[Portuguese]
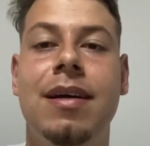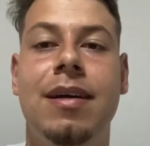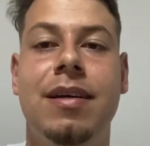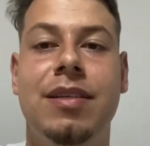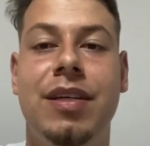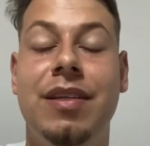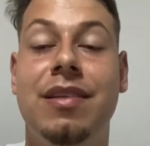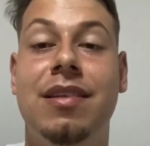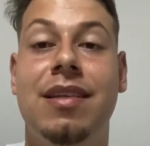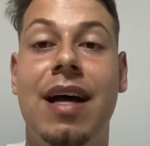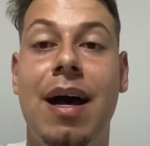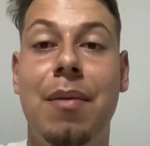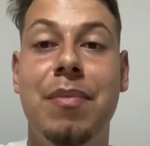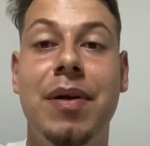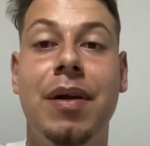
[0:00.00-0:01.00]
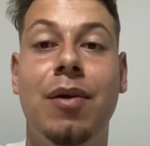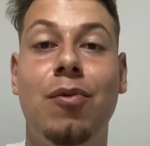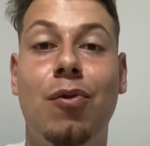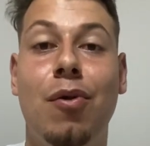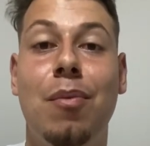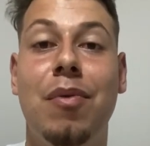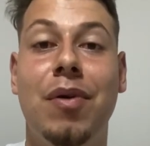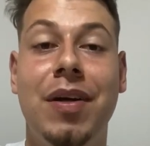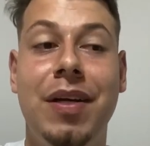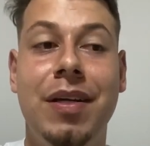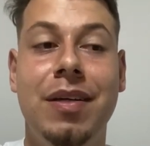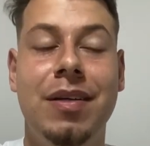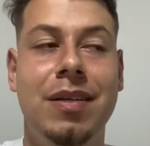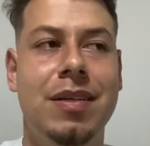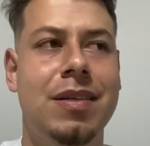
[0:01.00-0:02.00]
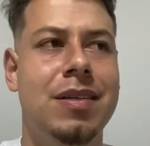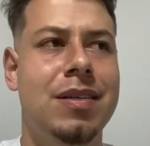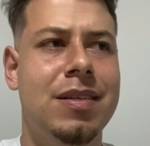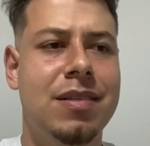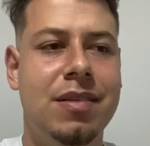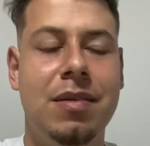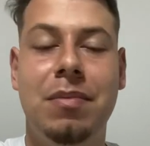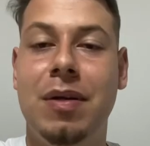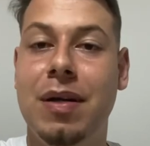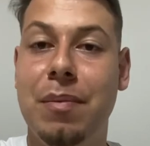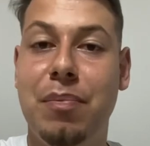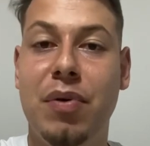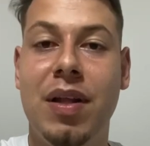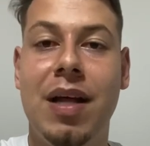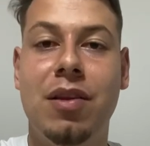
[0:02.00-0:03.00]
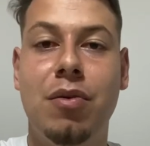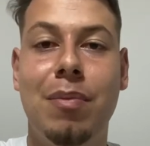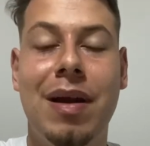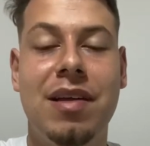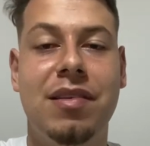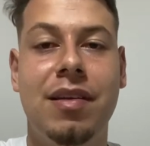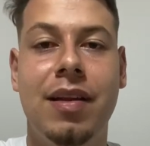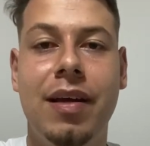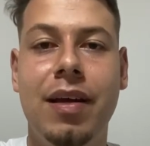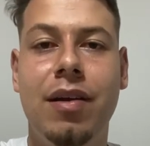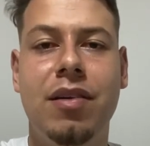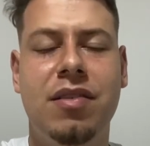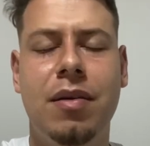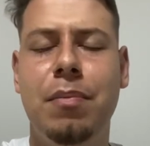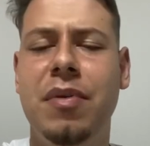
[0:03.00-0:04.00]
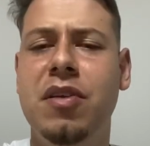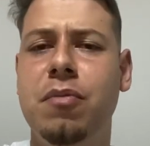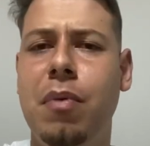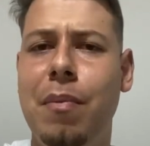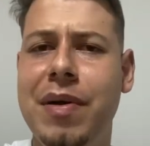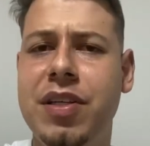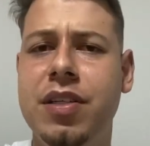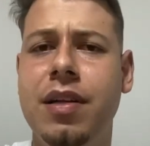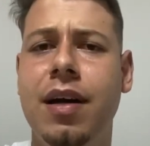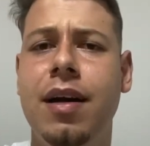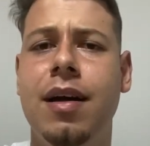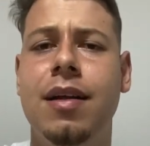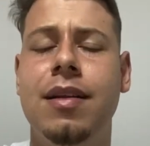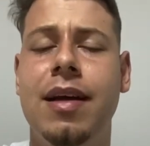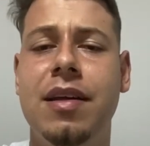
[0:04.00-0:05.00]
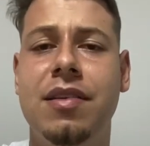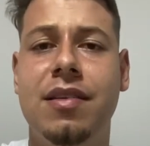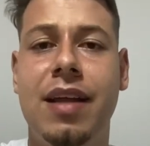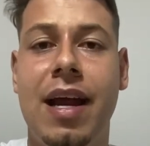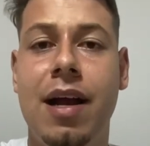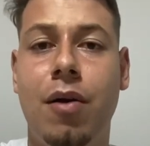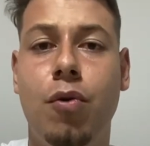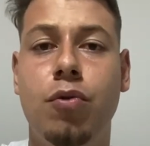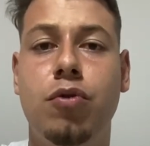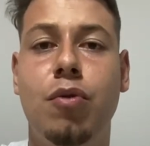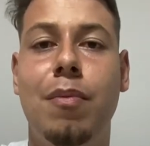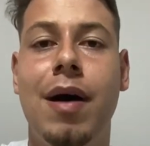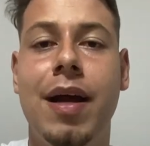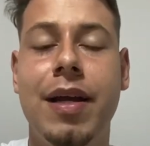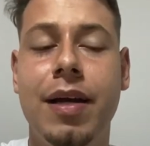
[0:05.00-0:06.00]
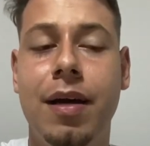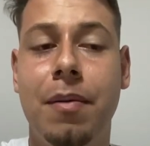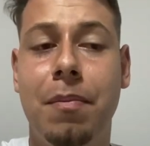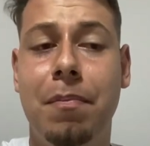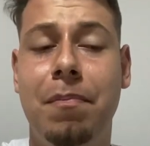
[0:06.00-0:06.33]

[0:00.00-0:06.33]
A gente sabe como que esse campeonato brasileiro, assim, principalmente na, na estreia contra o Bahia,